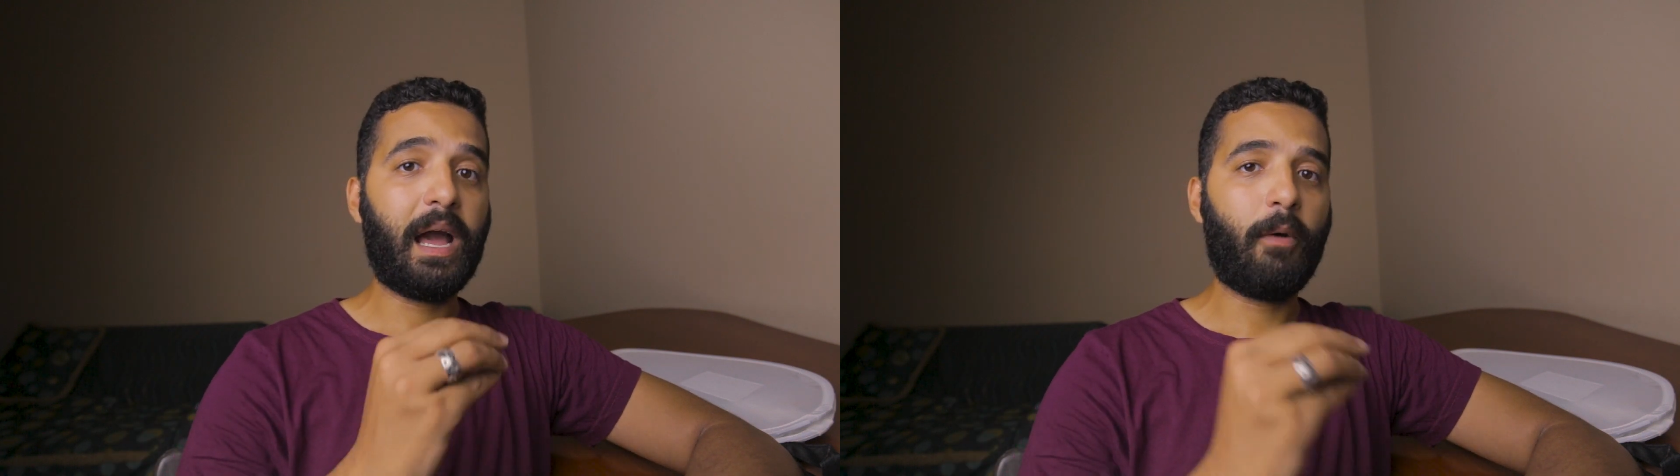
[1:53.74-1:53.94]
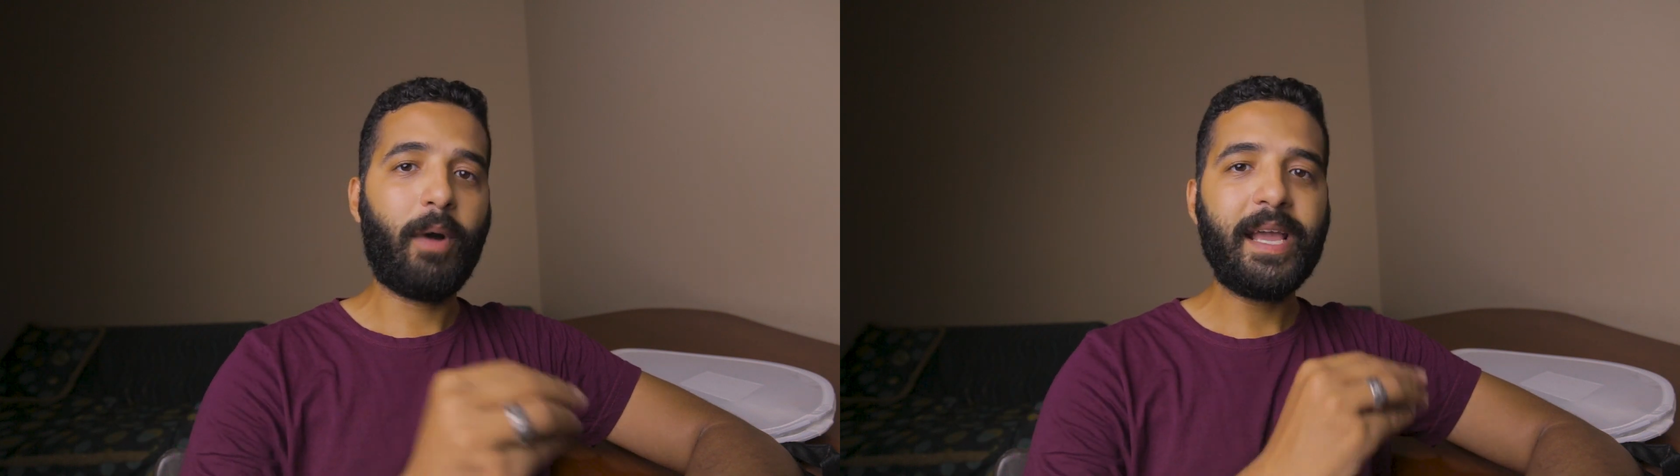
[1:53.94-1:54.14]

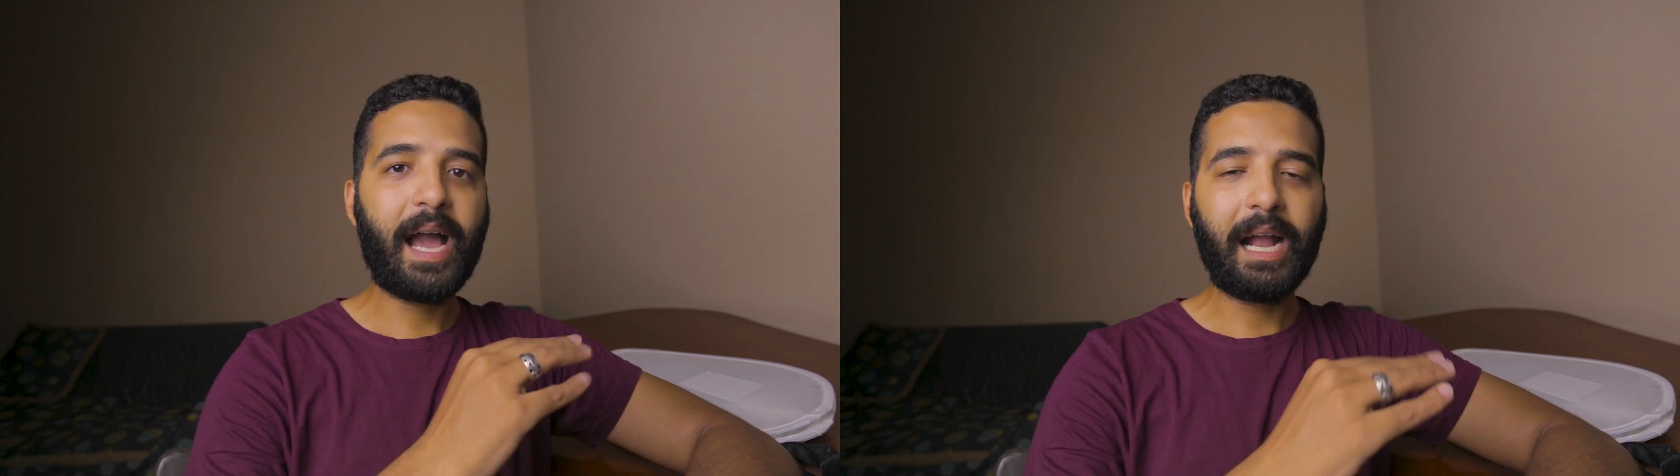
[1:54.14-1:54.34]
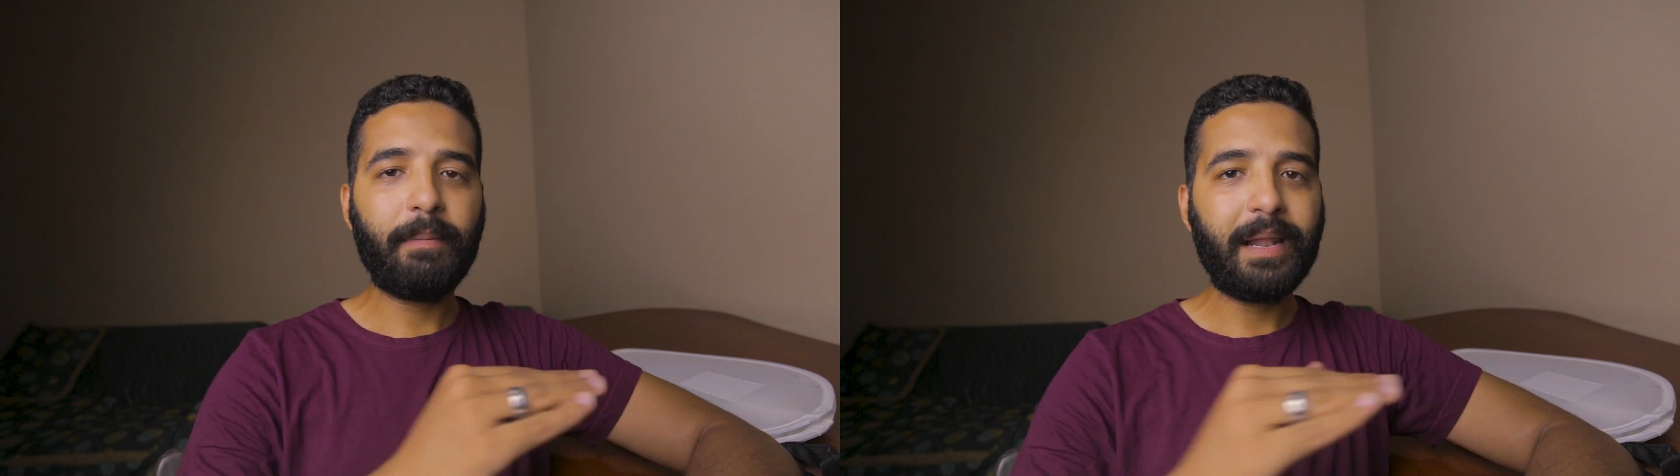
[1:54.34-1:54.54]
او اي
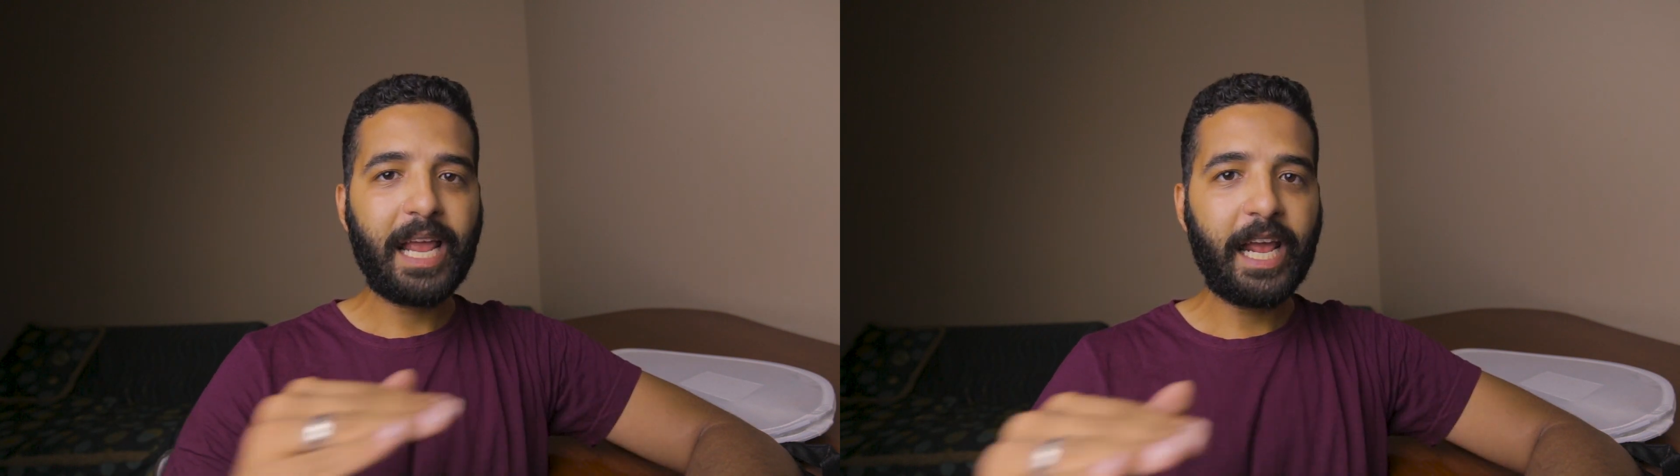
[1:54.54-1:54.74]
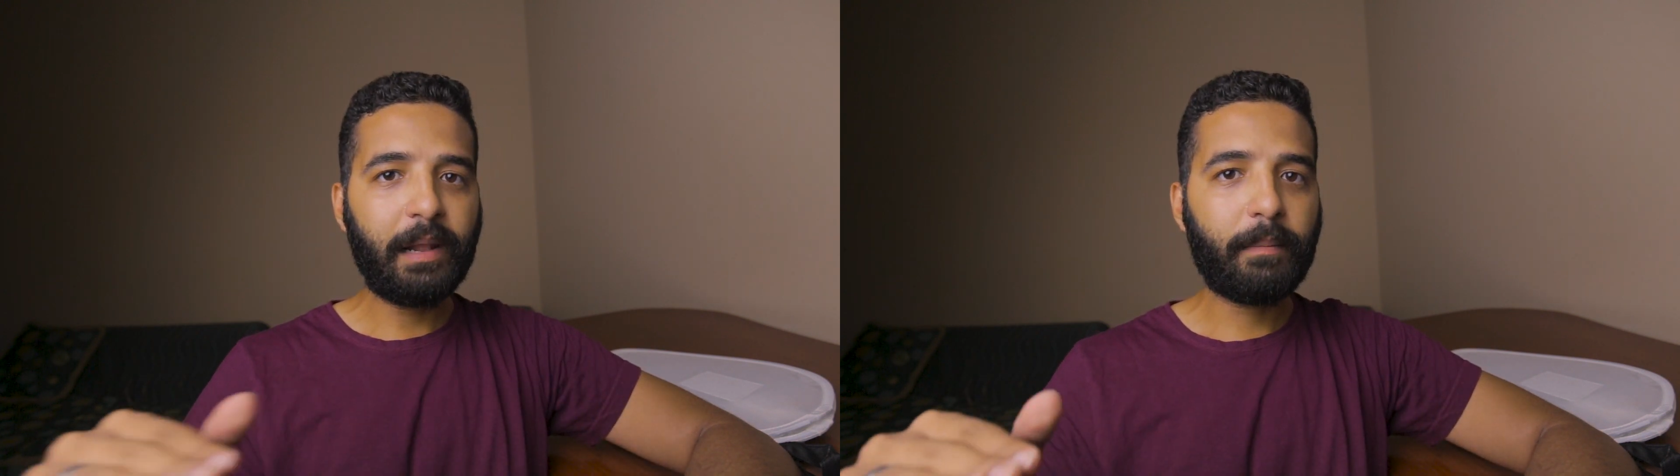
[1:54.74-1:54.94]
حاجه
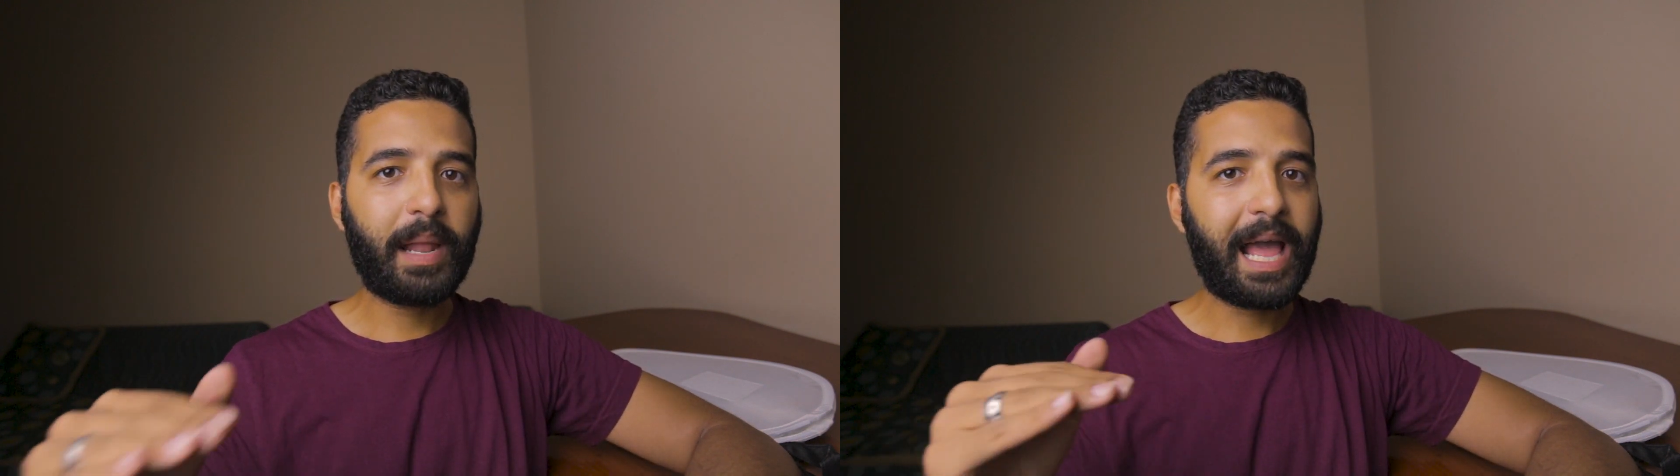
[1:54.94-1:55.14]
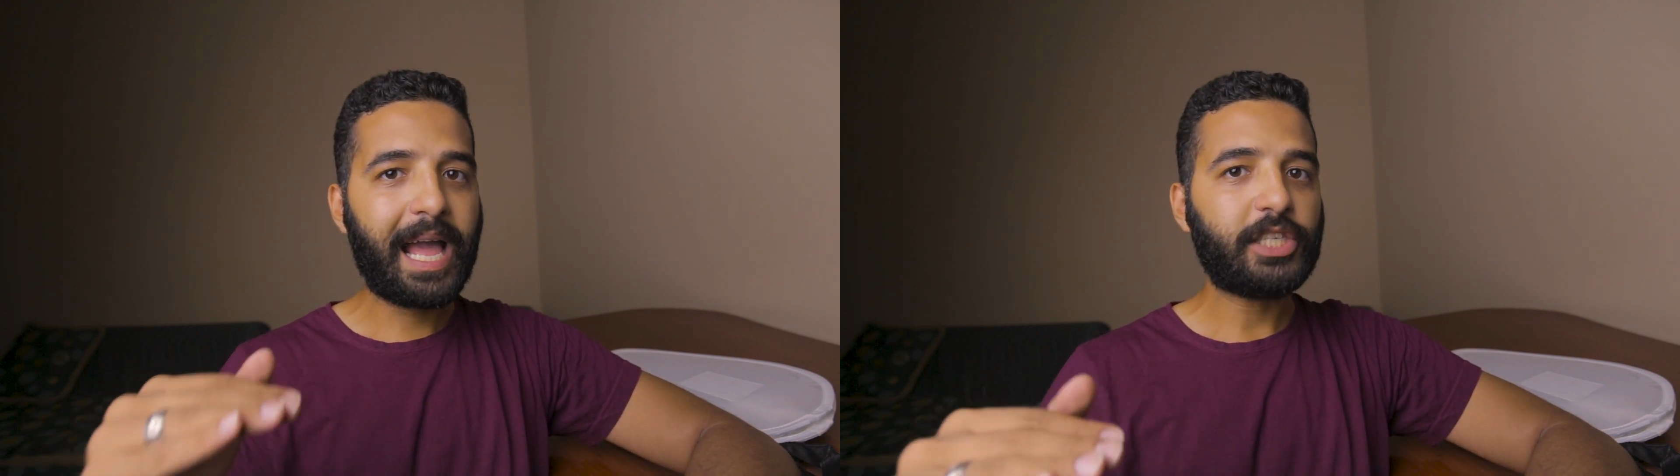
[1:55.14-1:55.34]
بالليل
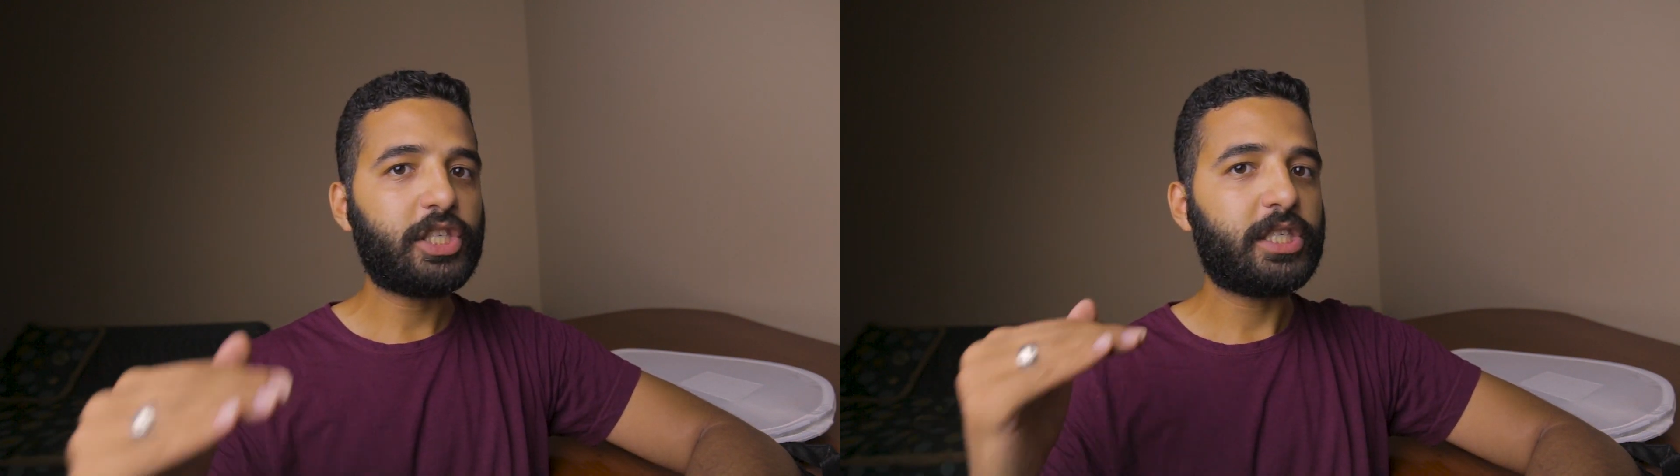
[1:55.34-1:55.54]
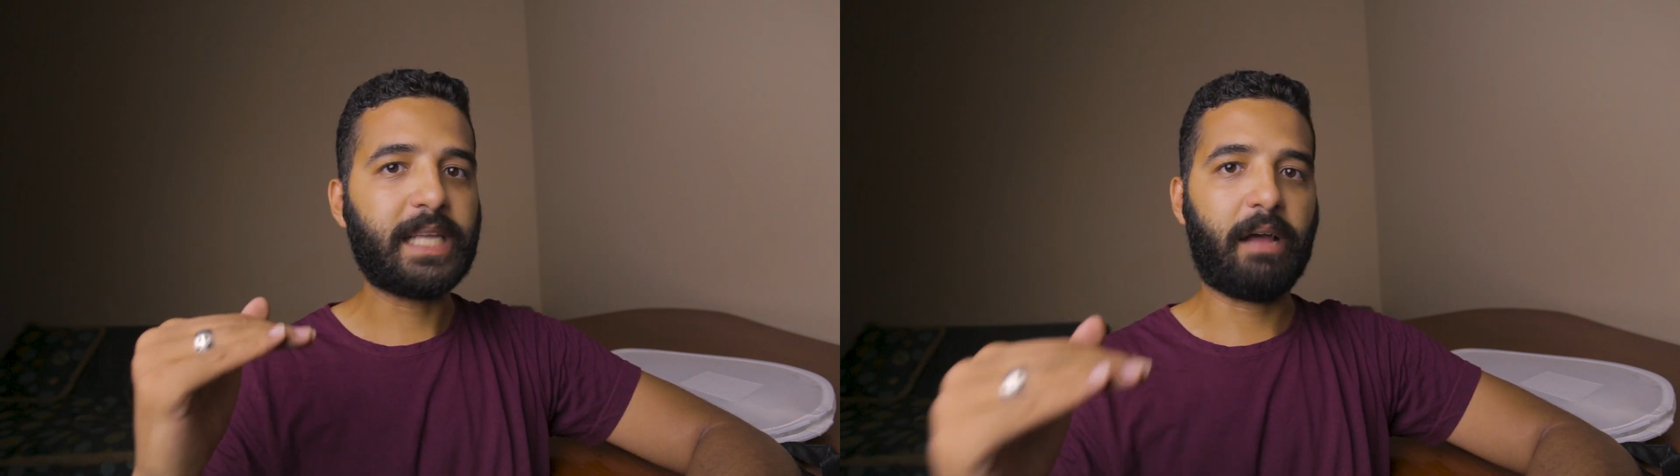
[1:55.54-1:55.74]

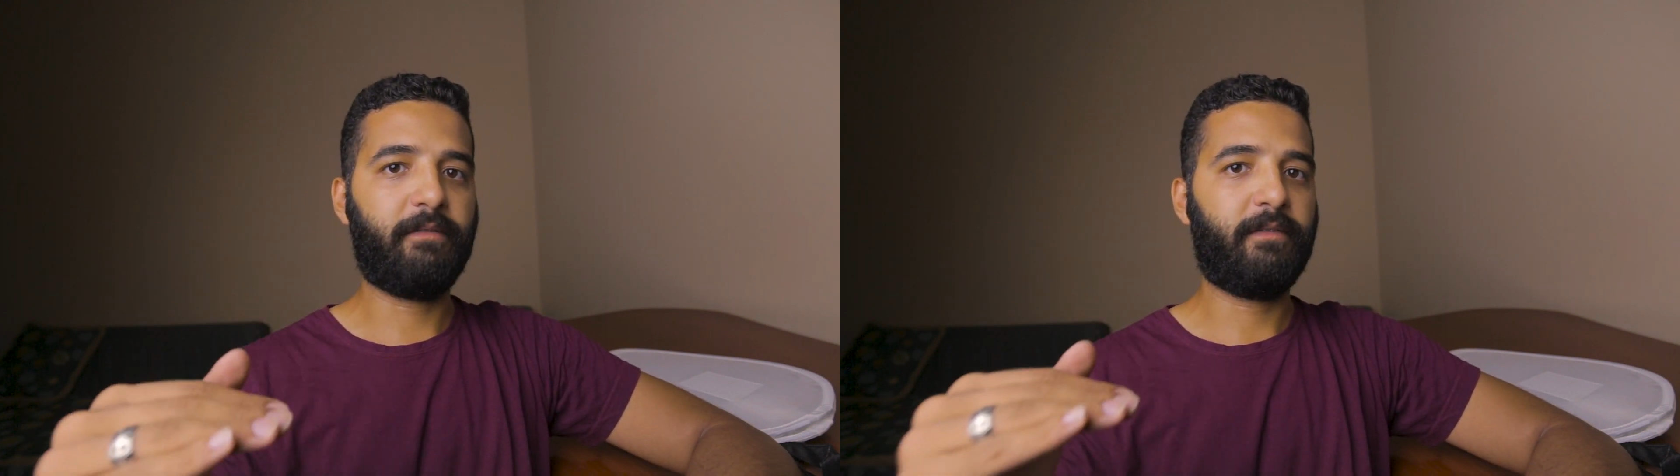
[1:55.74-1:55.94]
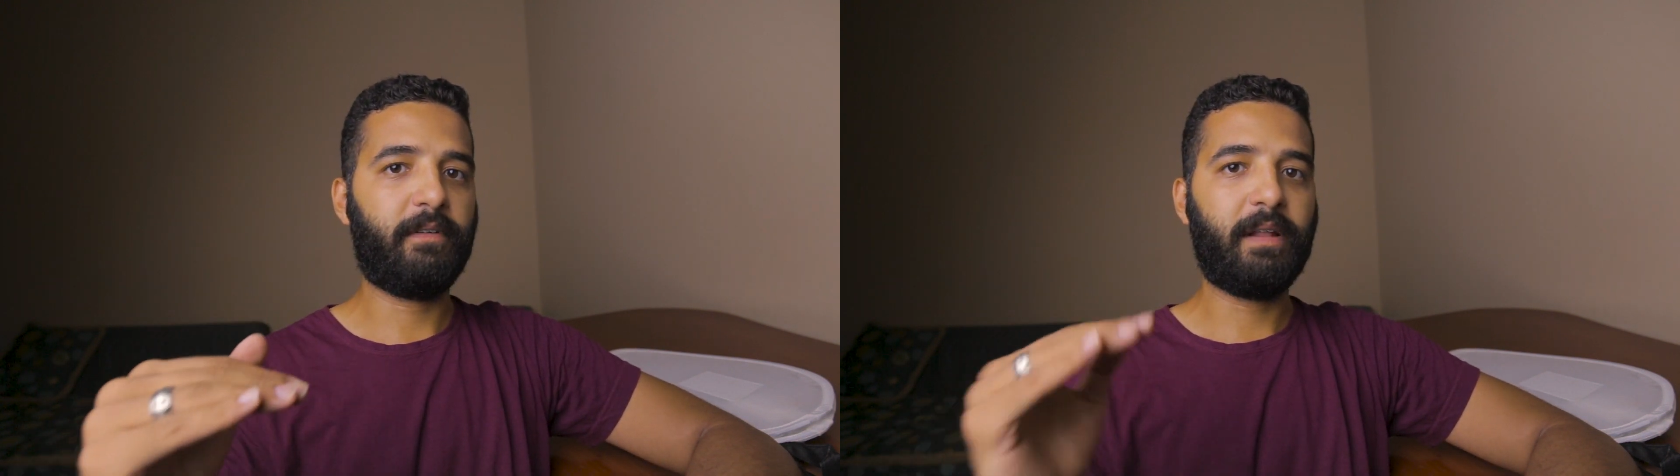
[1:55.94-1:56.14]
ملهاش سقف